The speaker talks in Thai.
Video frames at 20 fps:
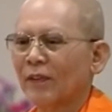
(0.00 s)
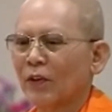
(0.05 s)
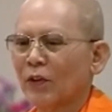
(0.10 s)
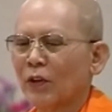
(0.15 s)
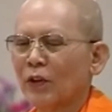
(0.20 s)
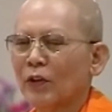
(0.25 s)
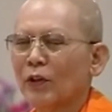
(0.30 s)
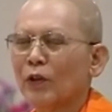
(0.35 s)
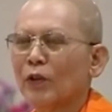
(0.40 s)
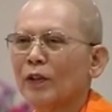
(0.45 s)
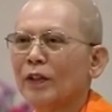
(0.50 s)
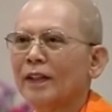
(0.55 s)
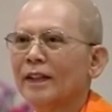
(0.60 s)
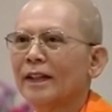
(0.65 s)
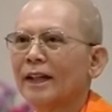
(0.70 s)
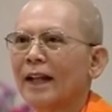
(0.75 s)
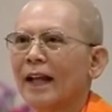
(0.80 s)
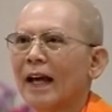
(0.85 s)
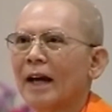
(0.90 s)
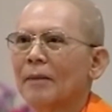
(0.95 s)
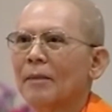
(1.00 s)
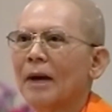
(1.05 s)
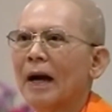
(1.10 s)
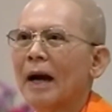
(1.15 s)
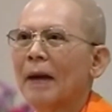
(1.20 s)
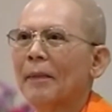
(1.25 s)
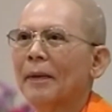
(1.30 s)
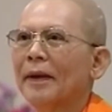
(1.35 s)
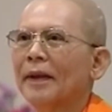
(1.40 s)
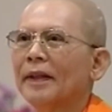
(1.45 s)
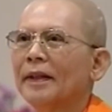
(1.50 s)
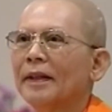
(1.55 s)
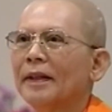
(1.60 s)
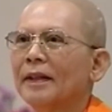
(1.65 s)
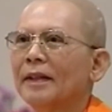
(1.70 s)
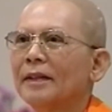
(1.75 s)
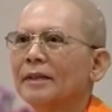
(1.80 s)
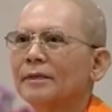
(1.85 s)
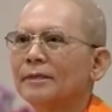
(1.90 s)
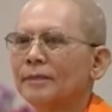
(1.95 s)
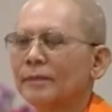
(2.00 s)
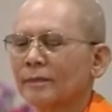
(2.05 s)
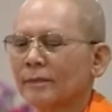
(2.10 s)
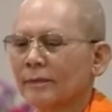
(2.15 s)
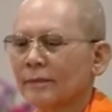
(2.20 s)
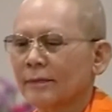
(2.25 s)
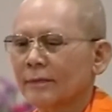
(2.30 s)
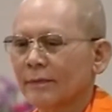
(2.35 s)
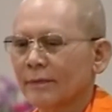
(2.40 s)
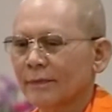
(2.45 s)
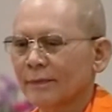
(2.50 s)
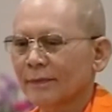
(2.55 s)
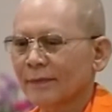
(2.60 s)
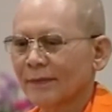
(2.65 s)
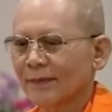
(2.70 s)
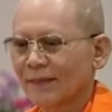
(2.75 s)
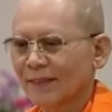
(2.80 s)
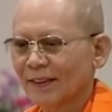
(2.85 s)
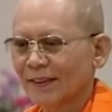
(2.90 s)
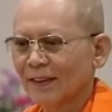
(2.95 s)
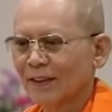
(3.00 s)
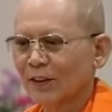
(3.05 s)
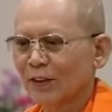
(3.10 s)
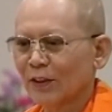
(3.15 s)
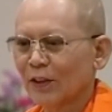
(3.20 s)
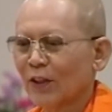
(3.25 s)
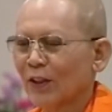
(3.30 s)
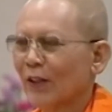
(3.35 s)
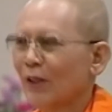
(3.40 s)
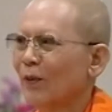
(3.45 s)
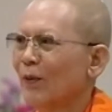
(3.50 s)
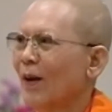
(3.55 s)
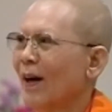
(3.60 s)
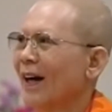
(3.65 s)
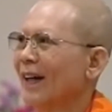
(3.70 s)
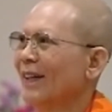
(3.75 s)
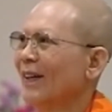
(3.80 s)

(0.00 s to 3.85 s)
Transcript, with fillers: คนน้องคนนี้จะล้างบาปให้นะเนี่ยเราต้องระวัง